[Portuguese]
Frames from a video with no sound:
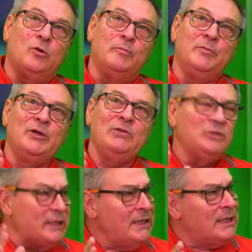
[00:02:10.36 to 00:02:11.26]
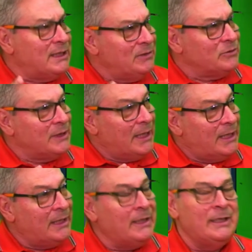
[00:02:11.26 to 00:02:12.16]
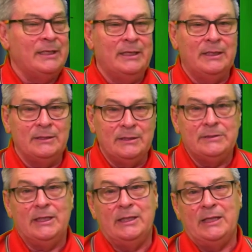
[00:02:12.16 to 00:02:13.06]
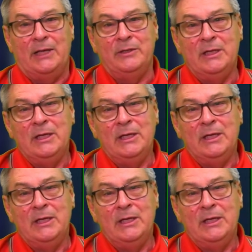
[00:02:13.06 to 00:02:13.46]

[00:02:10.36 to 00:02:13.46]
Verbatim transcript: comemorando 30 anos, né? 30 anos. Secretário.